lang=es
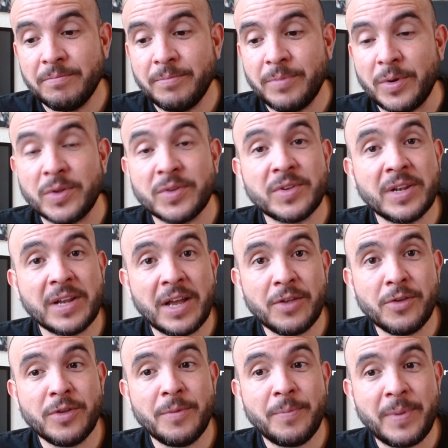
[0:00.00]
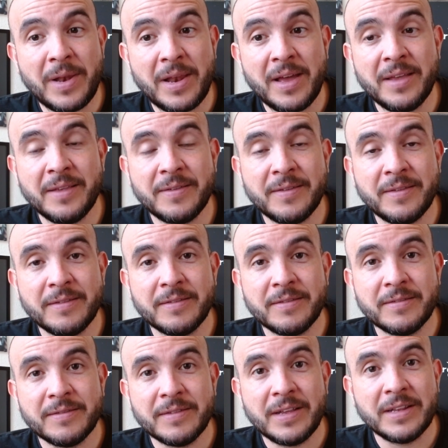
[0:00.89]
pero es el gallo de
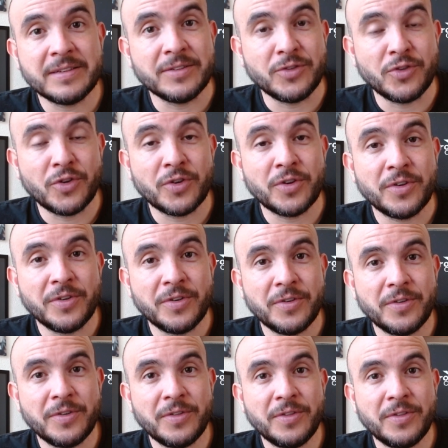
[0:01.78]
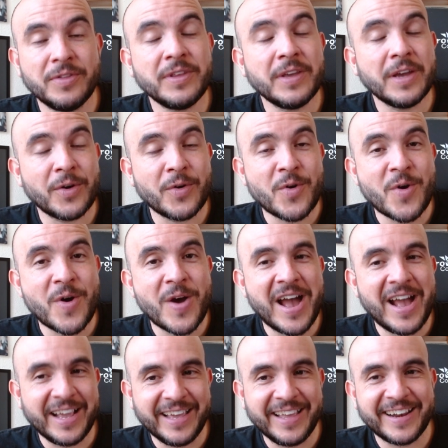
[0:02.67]
Peláez, el señor Diego
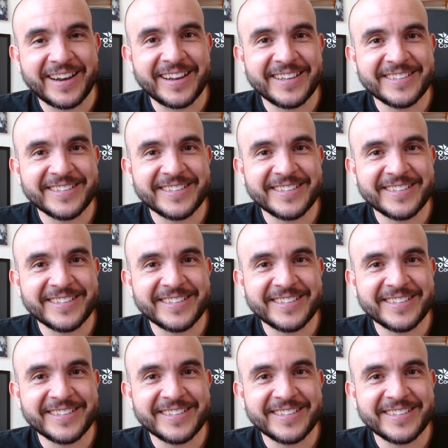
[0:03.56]
Aguirre.